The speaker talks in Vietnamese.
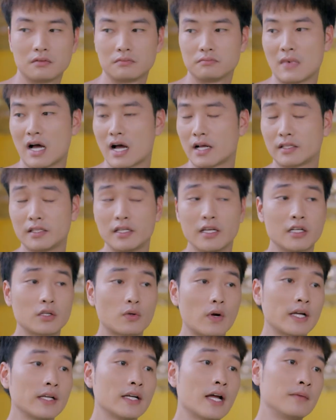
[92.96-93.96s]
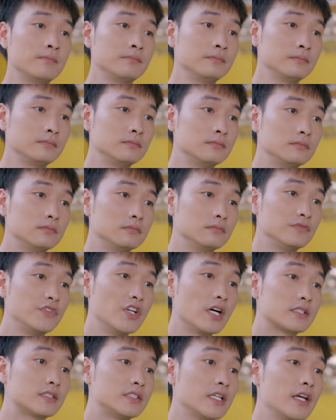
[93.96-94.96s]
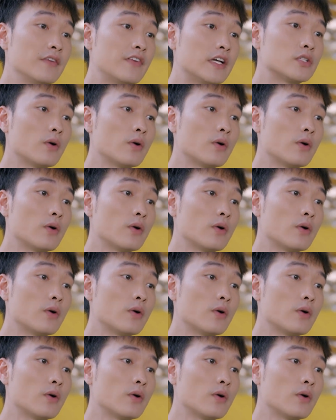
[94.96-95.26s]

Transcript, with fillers: Bà thì điên quanh năm Việc gì phải